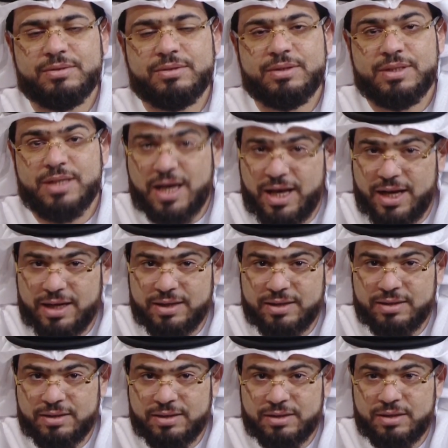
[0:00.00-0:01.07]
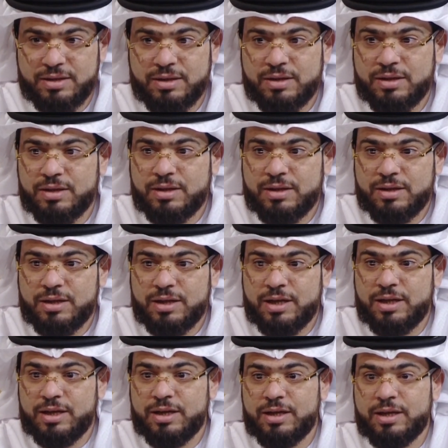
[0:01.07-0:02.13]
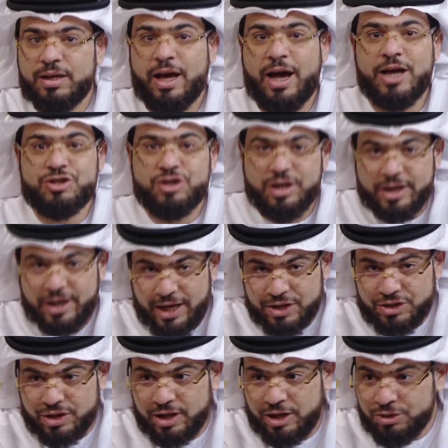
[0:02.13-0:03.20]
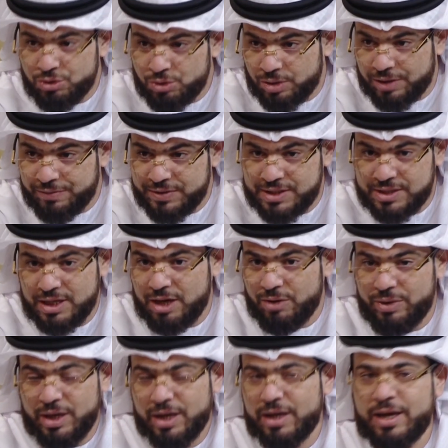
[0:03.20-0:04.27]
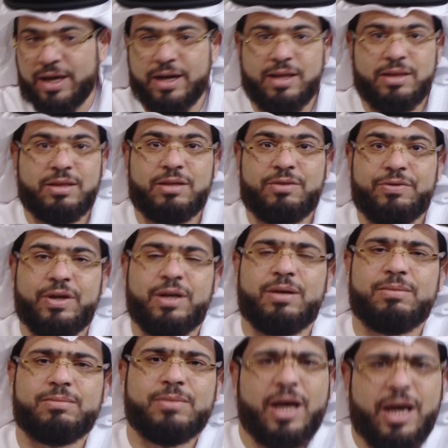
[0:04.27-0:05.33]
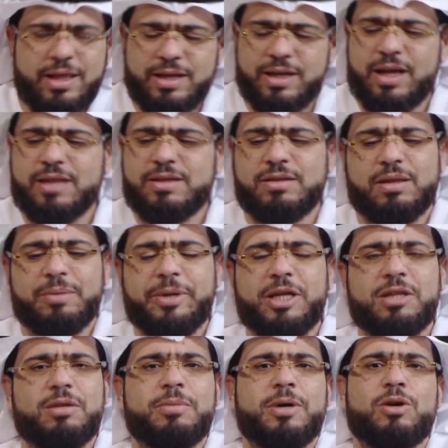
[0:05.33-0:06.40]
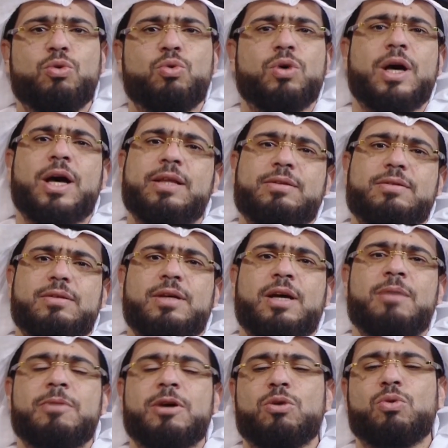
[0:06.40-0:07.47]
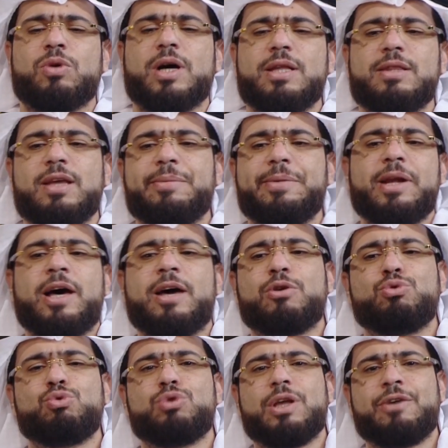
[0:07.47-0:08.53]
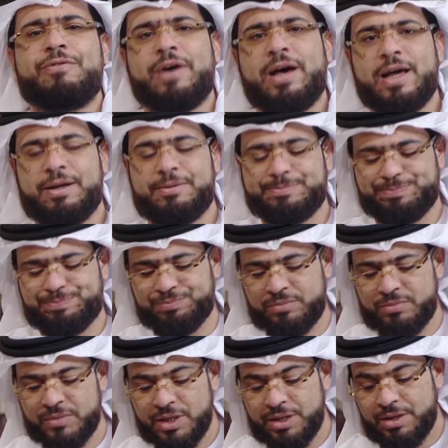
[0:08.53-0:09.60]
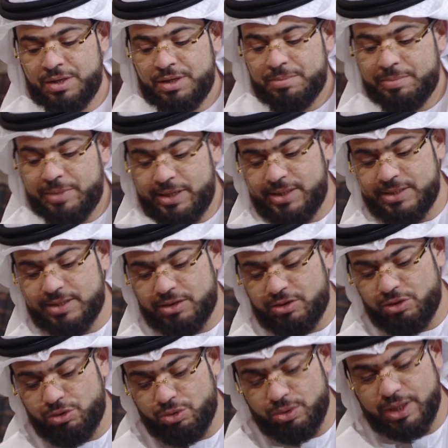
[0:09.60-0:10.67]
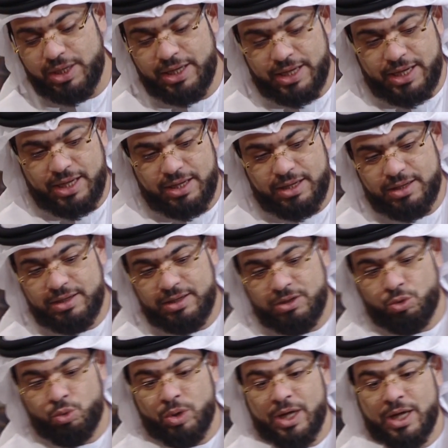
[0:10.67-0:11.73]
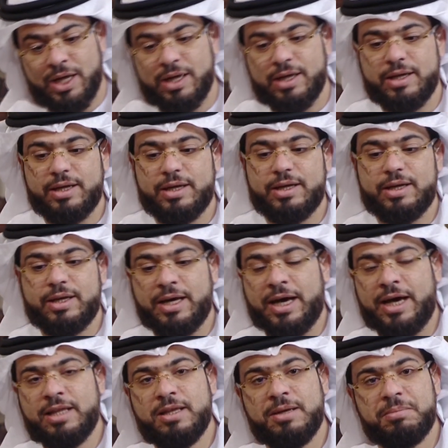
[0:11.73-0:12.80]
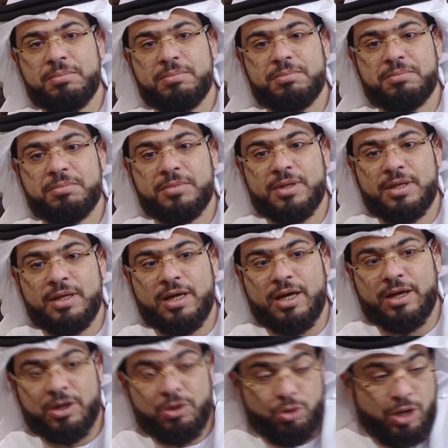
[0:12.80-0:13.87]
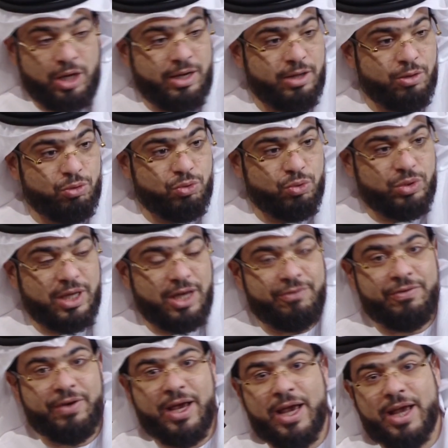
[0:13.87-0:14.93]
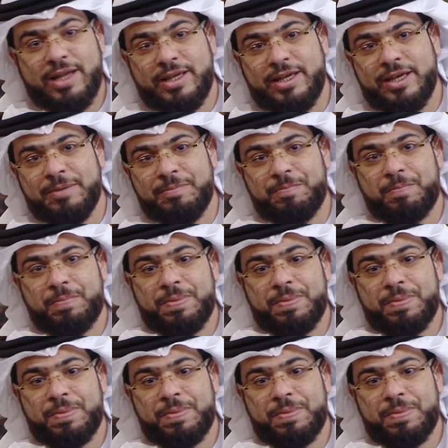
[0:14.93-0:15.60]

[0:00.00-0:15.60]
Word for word: صح؟ صح. الحشرة الحشرة احصرها في الزاوية لها ردة فعل هذا هذه طبيعة المخلوقات المخلوقات دائما لها ردود أفعال ميزة العقلاء هو عدم أن ردود أفعالهم